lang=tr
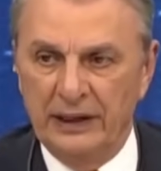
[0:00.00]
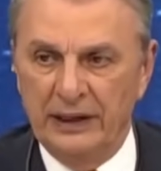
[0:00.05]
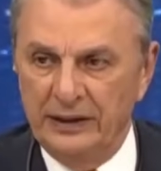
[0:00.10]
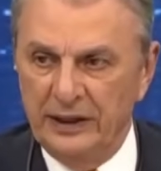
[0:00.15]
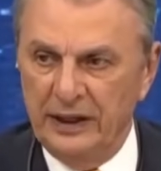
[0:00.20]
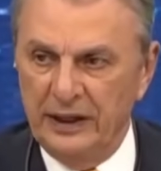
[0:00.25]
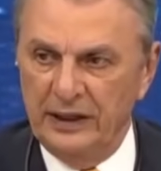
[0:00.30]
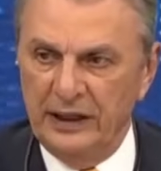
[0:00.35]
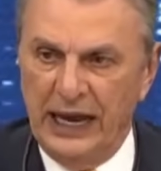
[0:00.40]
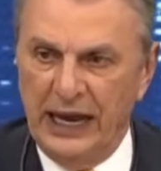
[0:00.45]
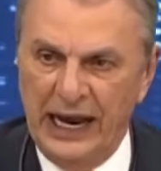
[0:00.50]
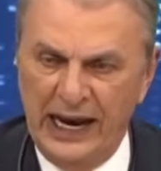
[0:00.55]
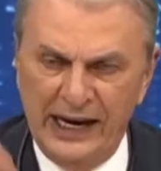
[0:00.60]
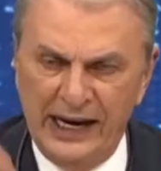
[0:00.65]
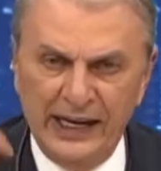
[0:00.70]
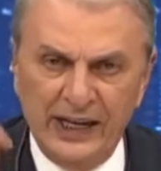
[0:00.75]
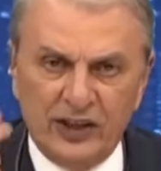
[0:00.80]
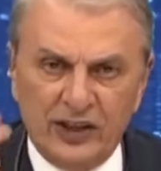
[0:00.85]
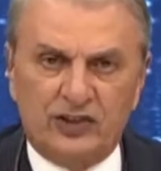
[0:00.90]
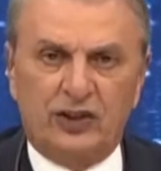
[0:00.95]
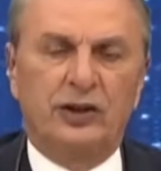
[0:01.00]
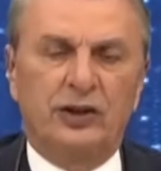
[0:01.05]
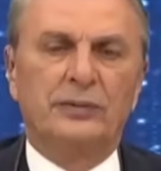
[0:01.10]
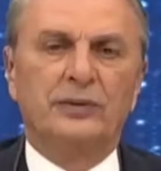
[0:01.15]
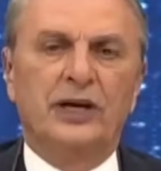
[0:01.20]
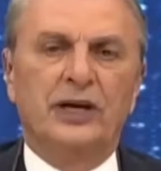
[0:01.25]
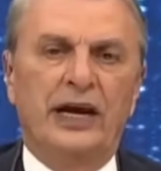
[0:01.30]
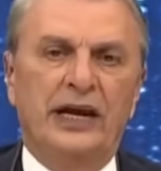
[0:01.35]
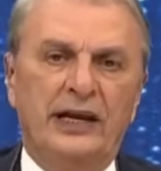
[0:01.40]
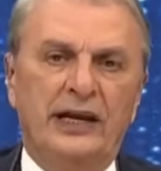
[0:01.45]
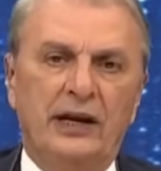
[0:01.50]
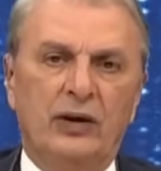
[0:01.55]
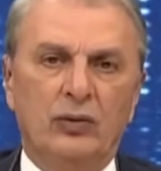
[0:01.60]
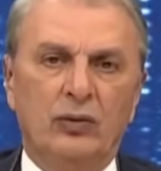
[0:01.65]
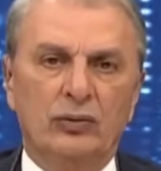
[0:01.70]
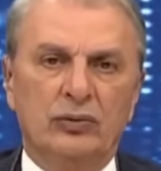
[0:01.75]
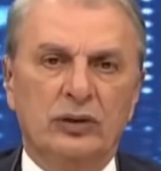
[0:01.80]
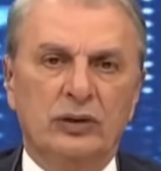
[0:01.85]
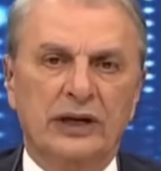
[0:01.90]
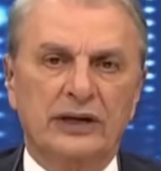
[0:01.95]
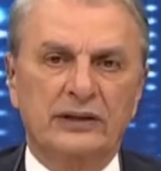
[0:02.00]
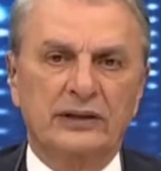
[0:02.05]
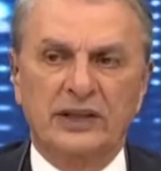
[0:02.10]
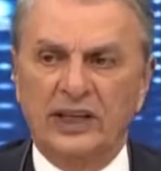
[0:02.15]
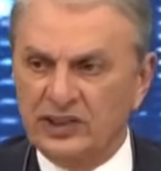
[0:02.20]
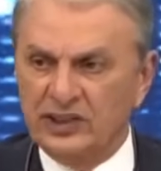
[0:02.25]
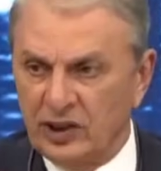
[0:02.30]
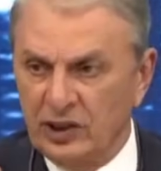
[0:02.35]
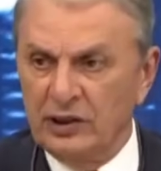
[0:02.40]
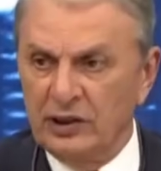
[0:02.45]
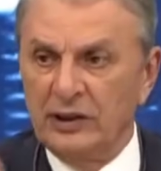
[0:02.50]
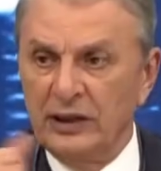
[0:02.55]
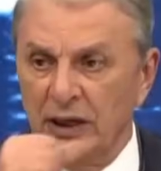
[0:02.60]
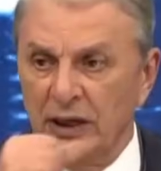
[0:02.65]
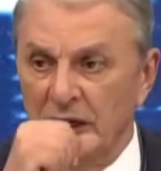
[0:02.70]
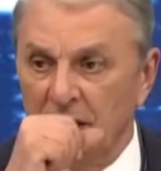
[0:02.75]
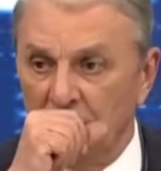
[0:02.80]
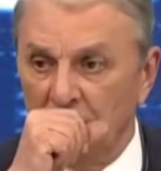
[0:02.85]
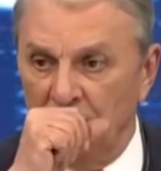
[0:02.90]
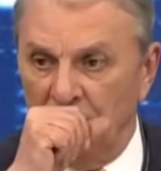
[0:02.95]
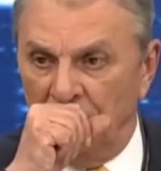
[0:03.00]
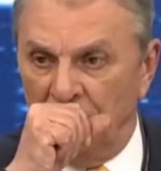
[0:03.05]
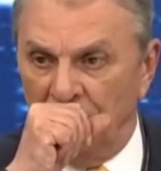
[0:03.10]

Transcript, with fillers: Ya belediyenin her yatırımına engel oldular. Nasıl